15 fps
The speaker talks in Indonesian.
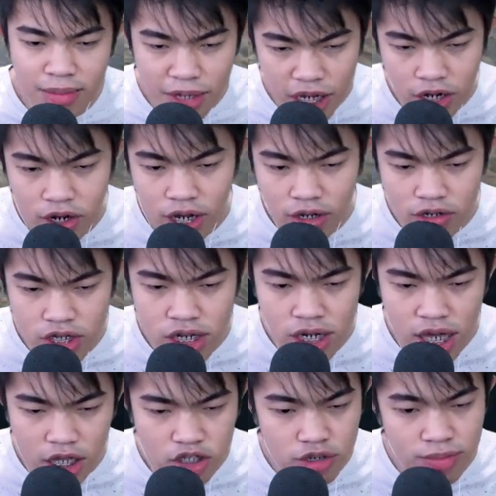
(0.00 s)
tapi kalau aku sih
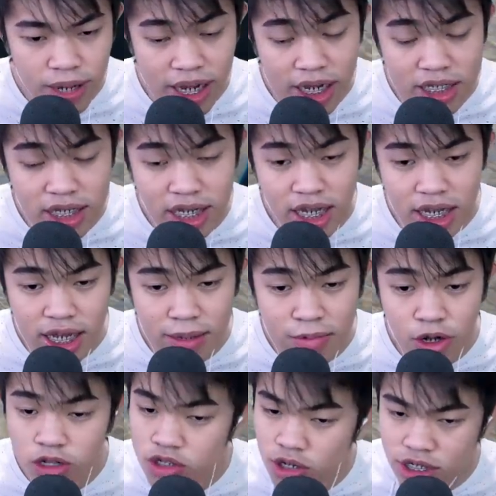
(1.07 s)
langsung pakai aja yang game
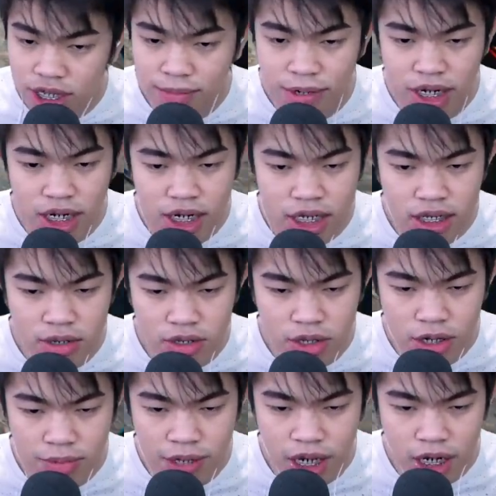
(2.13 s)
console table ini
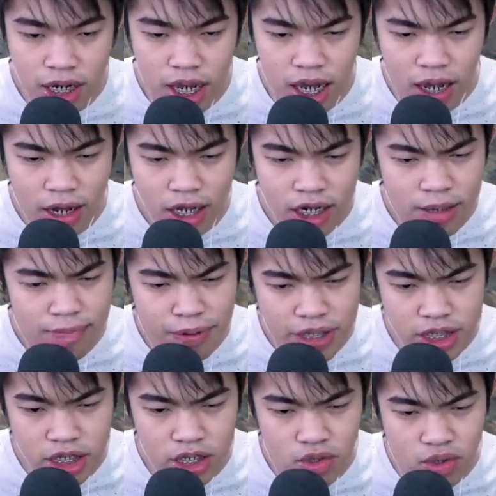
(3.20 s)
teman-teman biar gak ribet
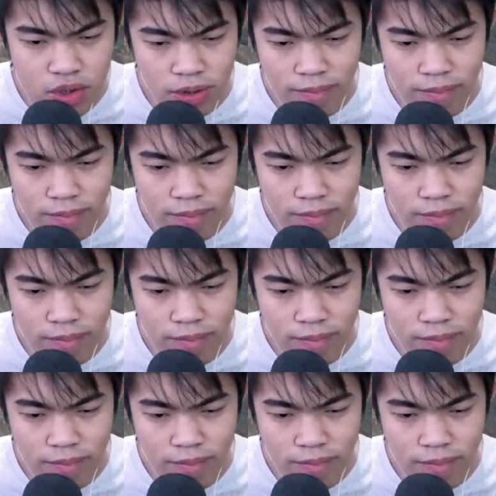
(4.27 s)
gitu.